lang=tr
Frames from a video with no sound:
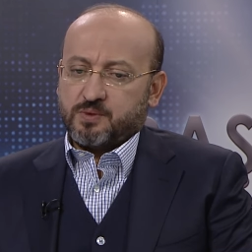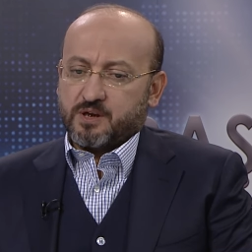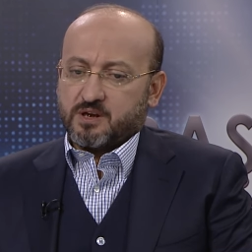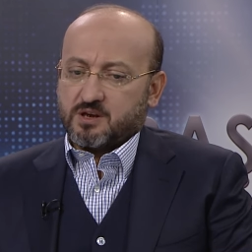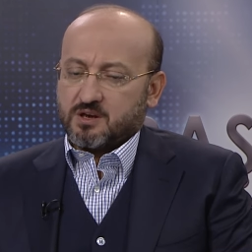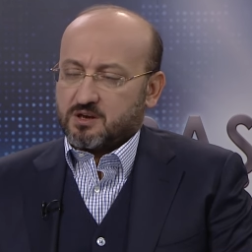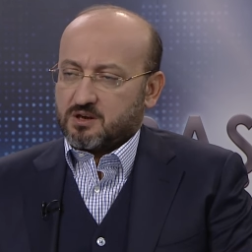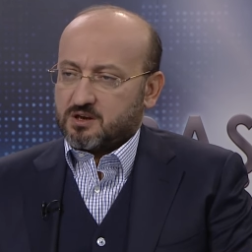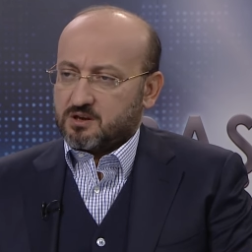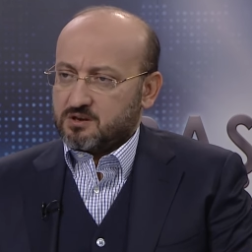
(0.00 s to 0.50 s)
e,
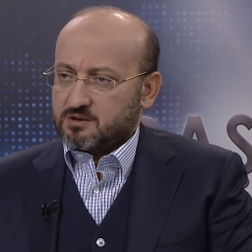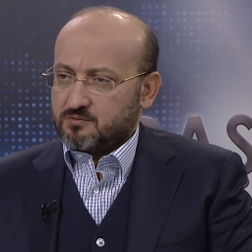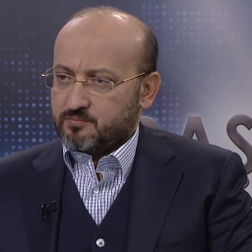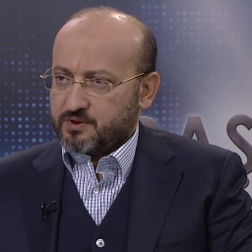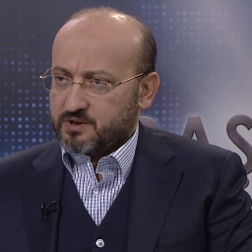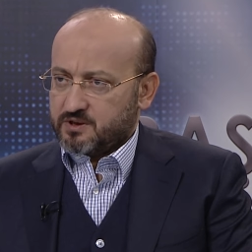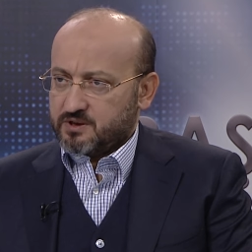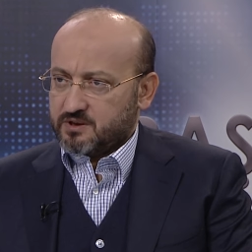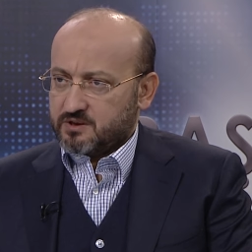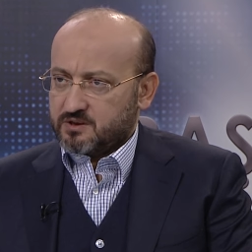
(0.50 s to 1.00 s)
PKK,
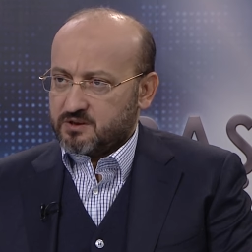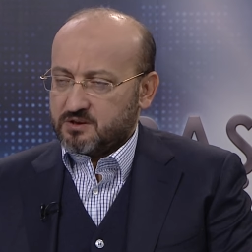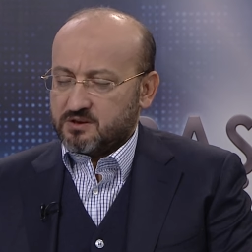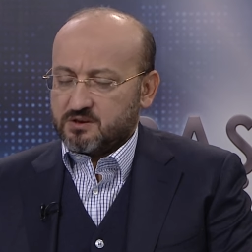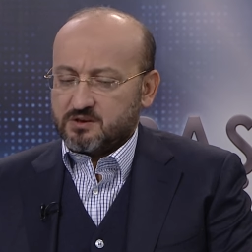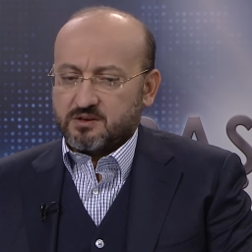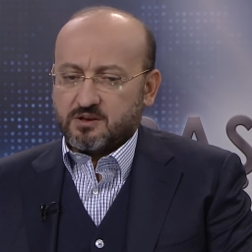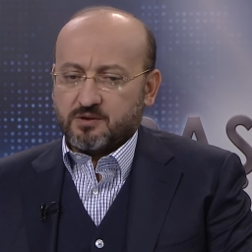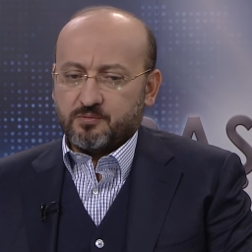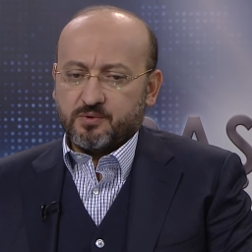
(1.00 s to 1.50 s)
PYD,
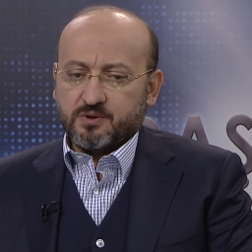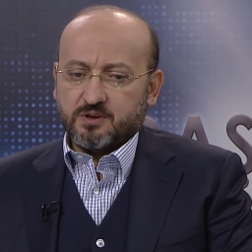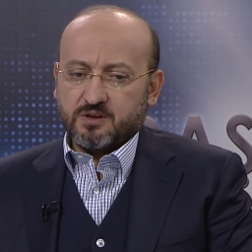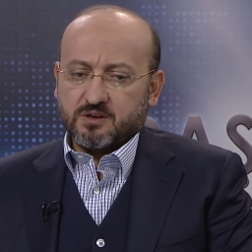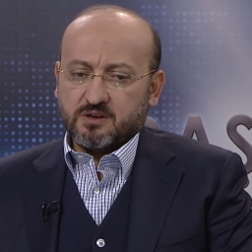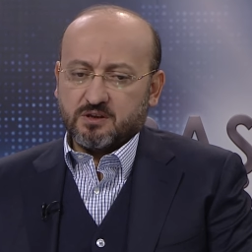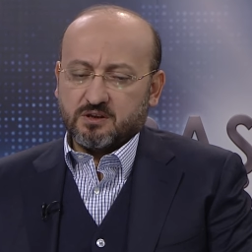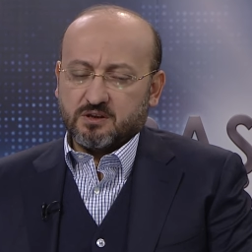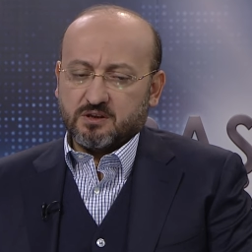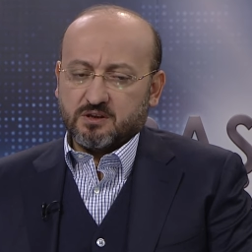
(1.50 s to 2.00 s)

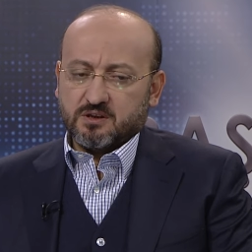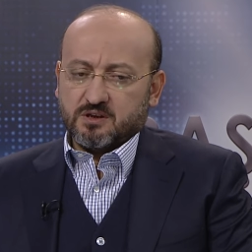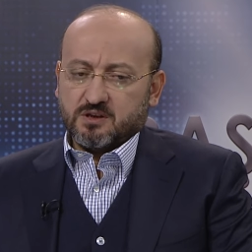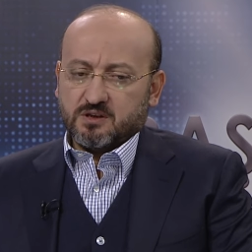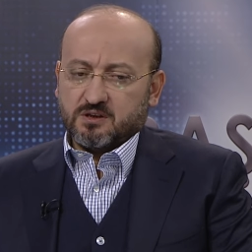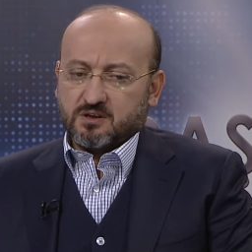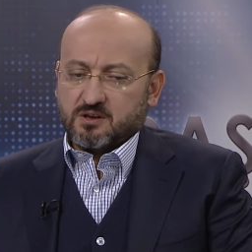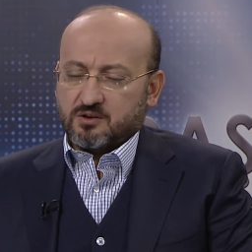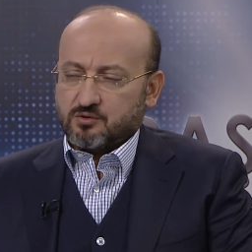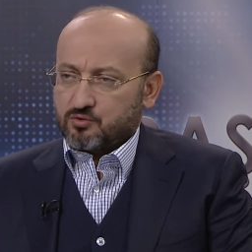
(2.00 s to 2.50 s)
YPG
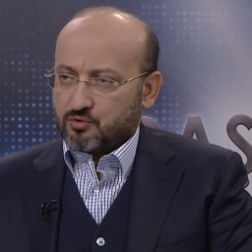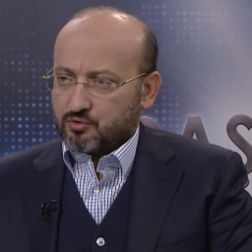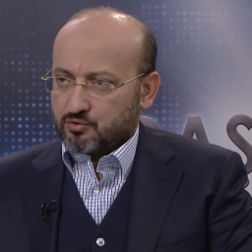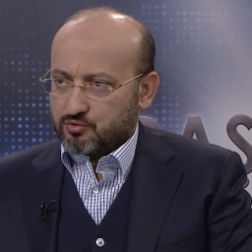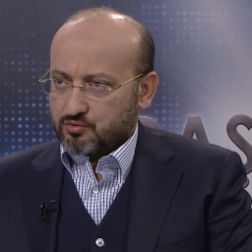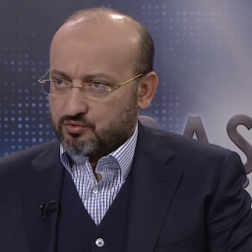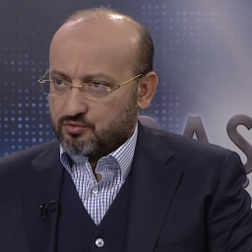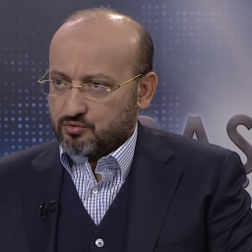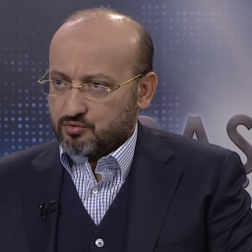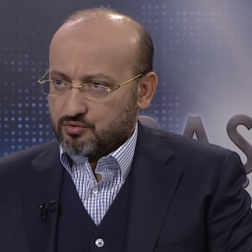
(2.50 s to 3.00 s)
terör
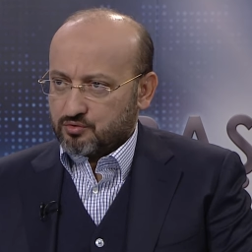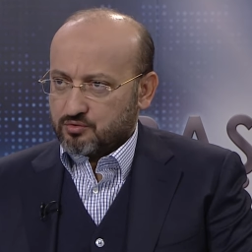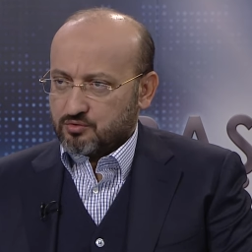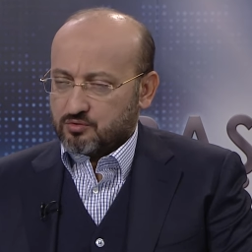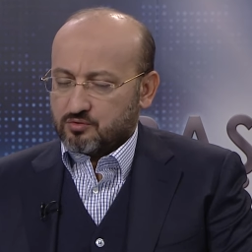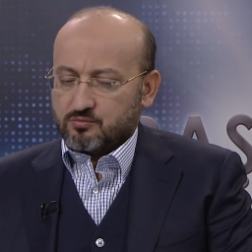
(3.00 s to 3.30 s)
örgütü.